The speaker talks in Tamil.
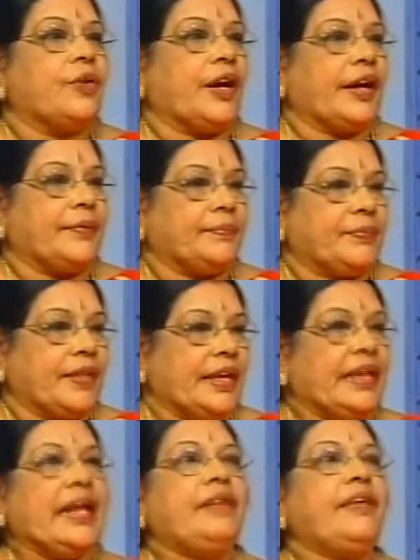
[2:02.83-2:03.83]
நிலையை சொல்லுவாங்க
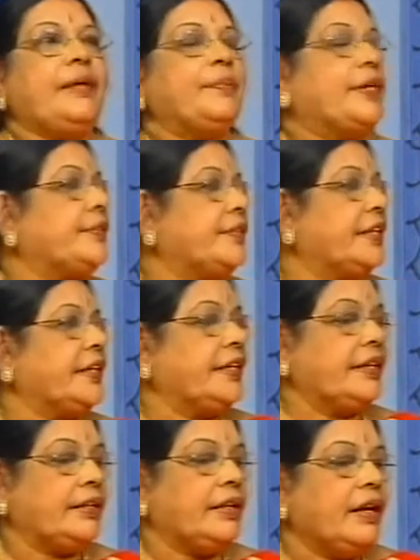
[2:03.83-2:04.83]
இறைவனை
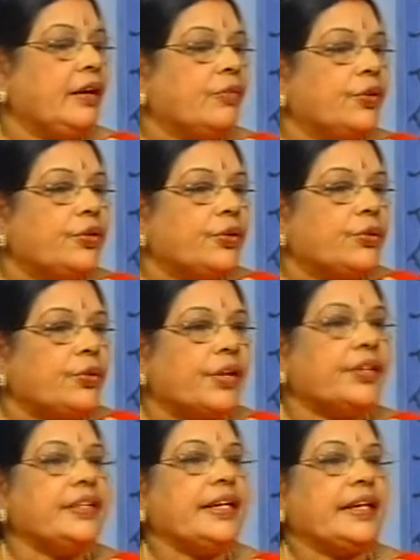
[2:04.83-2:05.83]
பற்றுவதற்கு ஒன்று
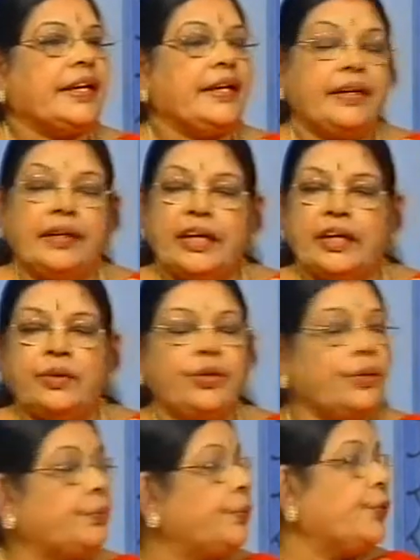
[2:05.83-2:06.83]
குரங்கு நெறி
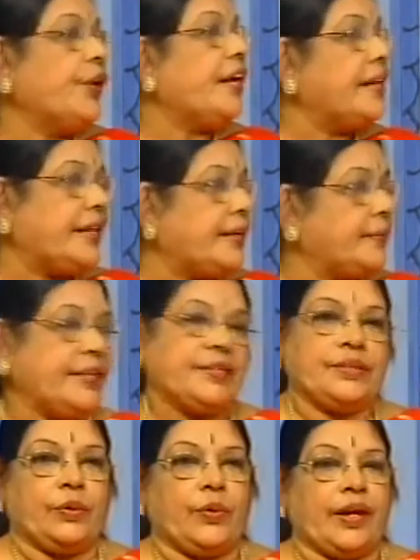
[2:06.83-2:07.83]
இன்னொன்று பூனை நெறி
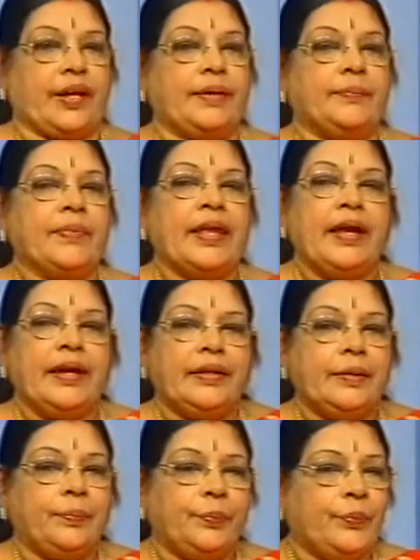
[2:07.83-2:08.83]
அப்படின்னு சொல்லுவாங்க
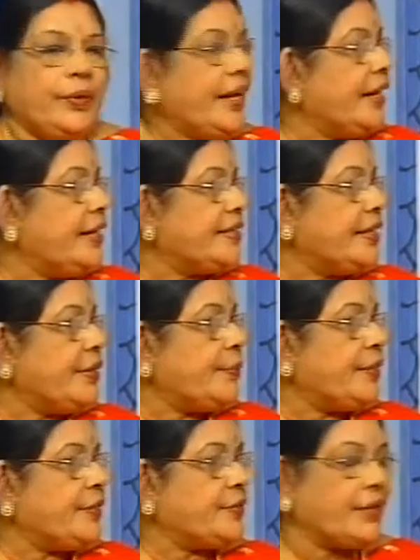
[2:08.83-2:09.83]
இந்த பூனை என்ன
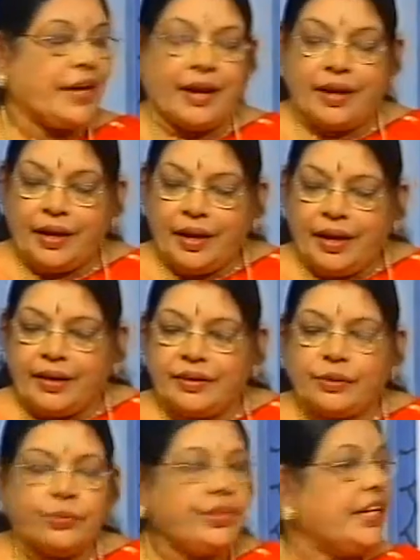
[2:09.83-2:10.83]
செய்யும் அப்படின்னு சொன்னால்
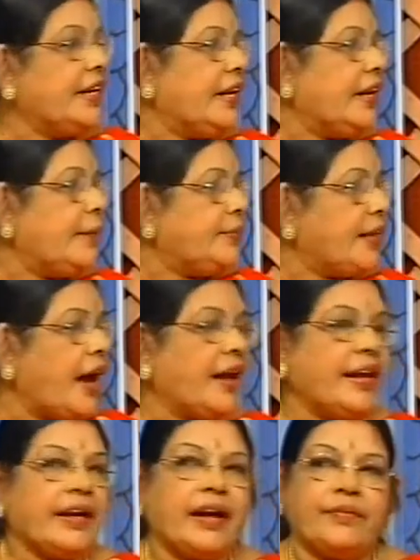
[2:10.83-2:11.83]
அந்த குட்டிகளை எல்லாம்
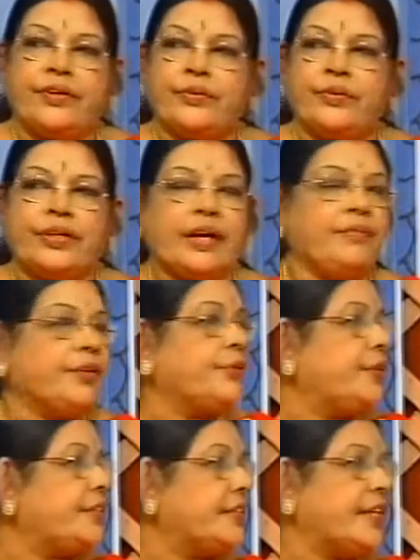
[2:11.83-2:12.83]
தானே கவி கொண்டு
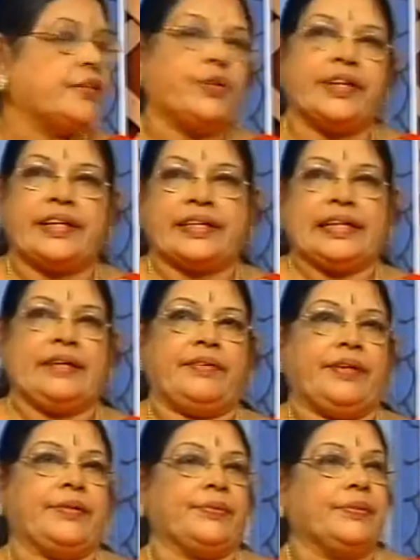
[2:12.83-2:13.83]
கவி கொண்டு சென்று ஒரு
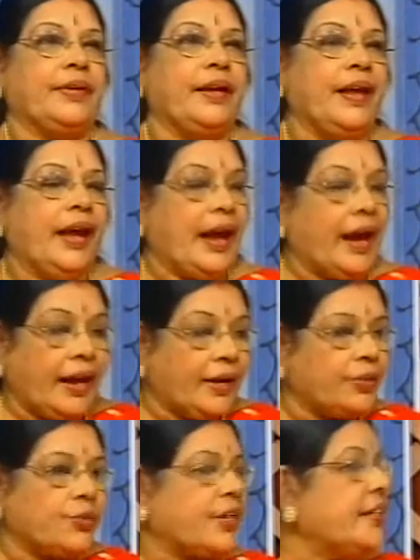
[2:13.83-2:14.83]
இடத்துல வைக்கும்
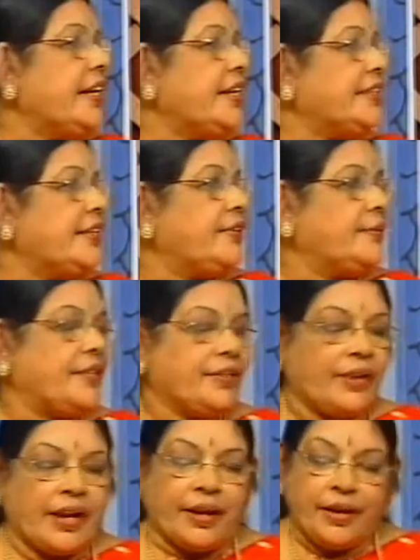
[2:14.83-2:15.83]
ஆனால் குரங்கு என்ன செய்யும்
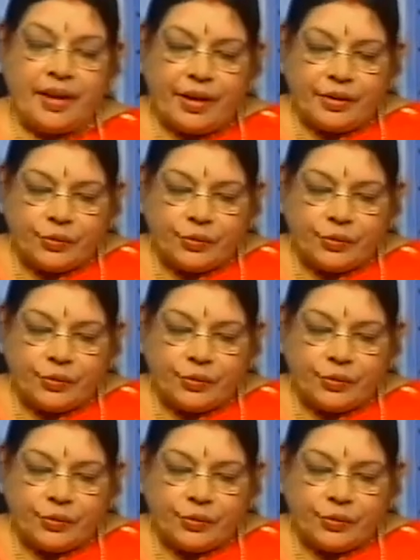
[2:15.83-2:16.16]
அப்படின்னா